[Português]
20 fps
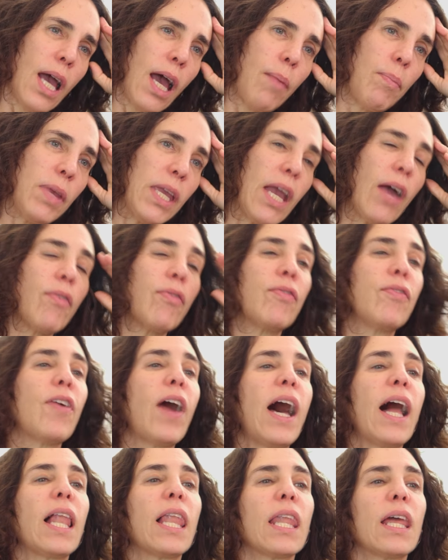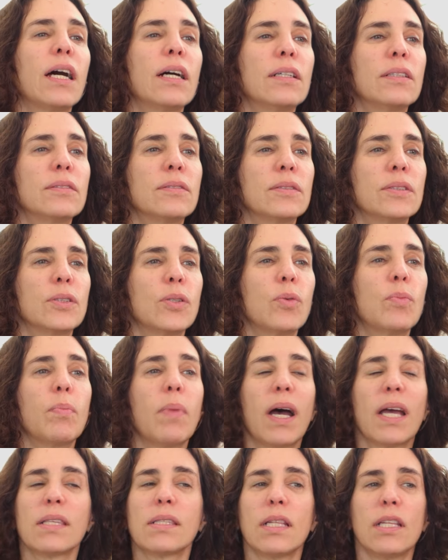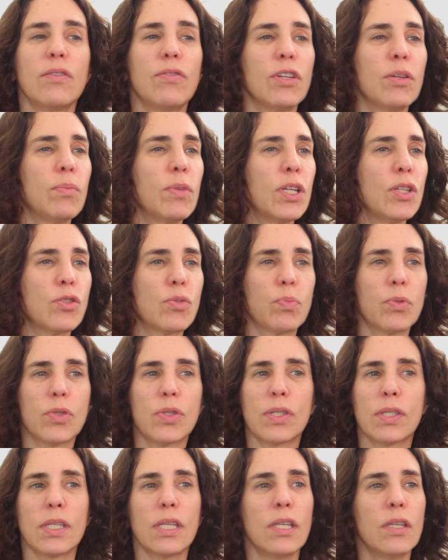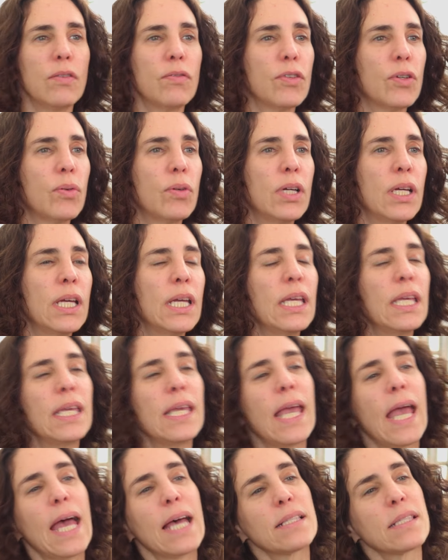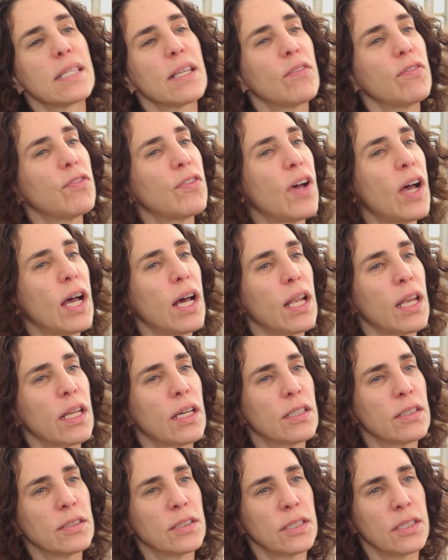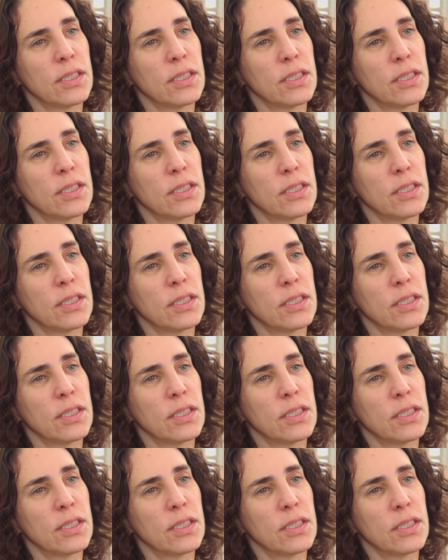a minha fala o mais livremente possível e essa fala